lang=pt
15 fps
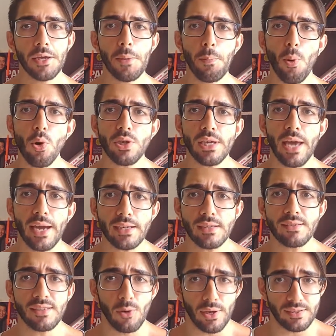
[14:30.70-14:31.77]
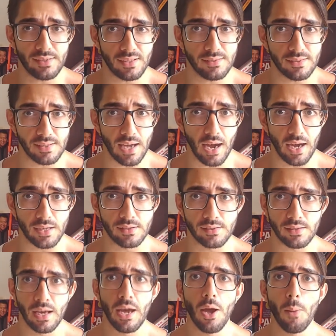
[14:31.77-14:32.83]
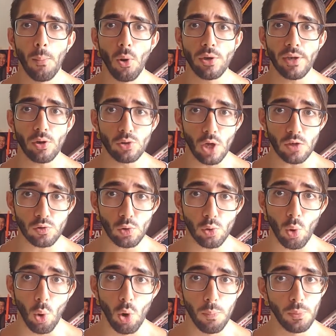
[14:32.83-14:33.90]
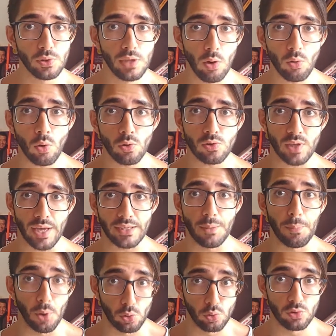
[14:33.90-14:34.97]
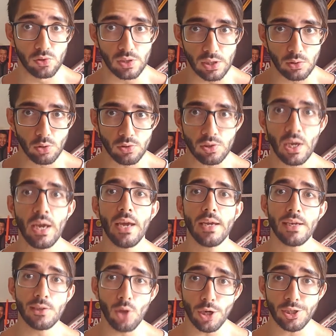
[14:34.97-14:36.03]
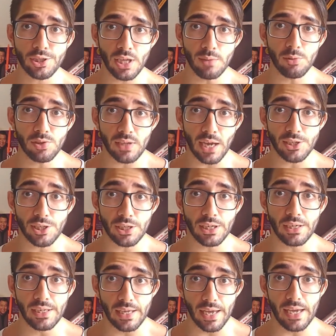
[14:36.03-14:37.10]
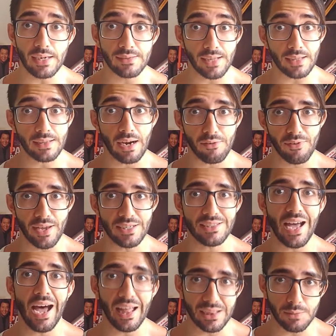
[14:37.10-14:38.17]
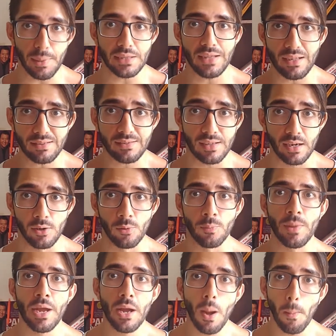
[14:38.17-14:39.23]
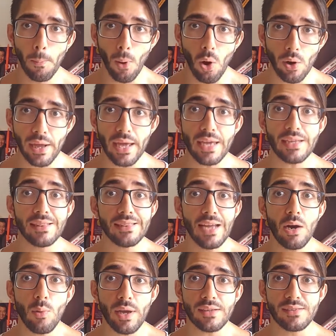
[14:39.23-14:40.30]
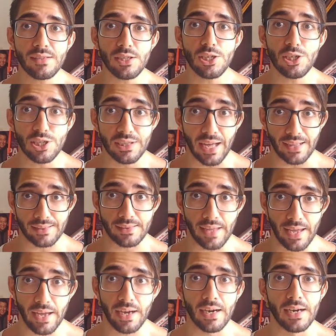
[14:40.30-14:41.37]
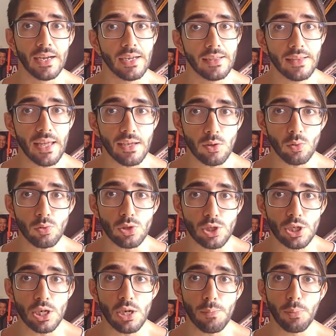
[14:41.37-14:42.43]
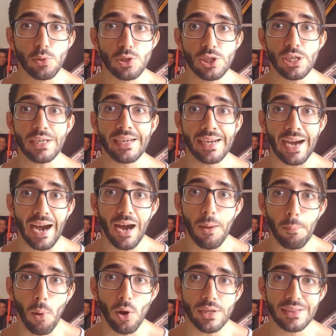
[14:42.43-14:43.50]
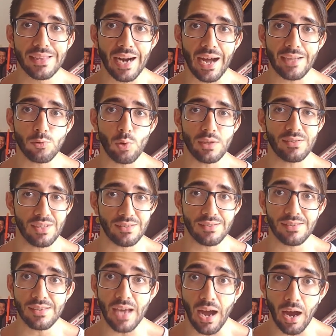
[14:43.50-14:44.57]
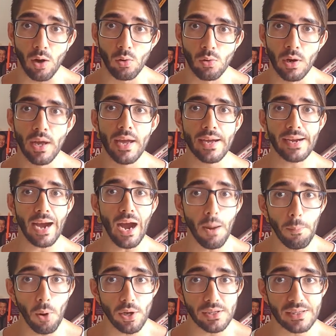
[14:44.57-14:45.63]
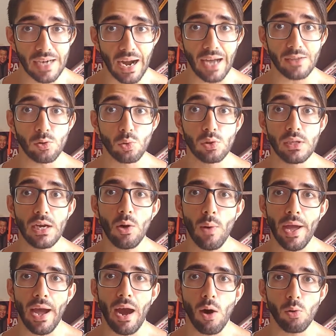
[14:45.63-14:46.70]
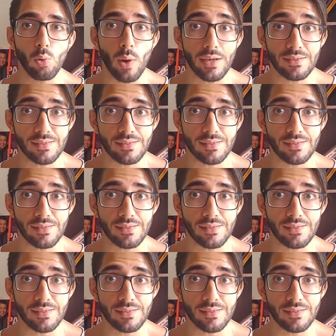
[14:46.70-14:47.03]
E por que é que são essenciais? Porque o nosso corpo não consegue produzi-los e nós temos que adquirir eles através da alimentação. Porém, não existe na Terra nenhum tipo de carboidrato essencial Carboidrato não é algo